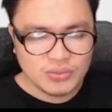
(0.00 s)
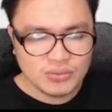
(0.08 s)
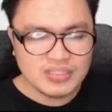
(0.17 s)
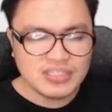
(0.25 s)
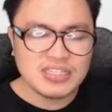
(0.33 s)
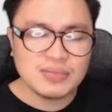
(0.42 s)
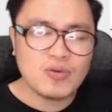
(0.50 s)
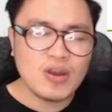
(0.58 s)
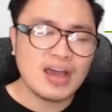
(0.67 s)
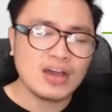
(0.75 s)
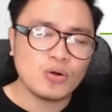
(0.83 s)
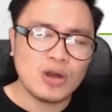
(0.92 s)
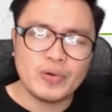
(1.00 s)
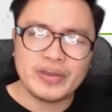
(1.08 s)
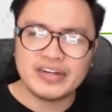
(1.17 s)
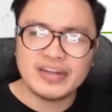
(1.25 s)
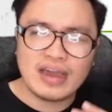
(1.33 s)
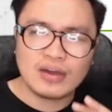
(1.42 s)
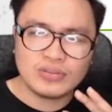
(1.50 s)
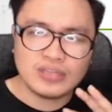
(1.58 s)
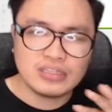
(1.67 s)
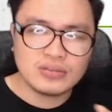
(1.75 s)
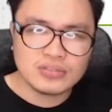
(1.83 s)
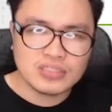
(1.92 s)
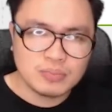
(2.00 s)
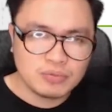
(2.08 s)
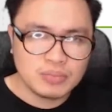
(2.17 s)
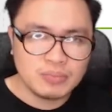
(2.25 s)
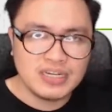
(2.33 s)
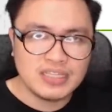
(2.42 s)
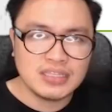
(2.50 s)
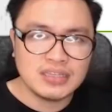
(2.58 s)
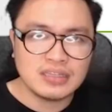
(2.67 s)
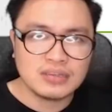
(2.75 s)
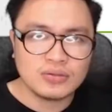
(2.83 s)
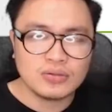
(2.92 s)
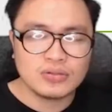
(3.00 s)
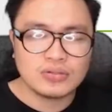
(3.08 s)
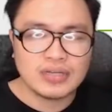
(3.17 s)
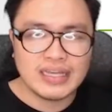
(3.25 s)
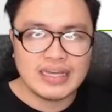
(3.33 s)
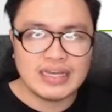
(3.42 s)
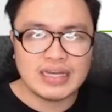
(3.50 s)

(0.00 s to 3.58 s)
nung nagsisimula ako, aware na ako dito sa posibilidad na to. Kaya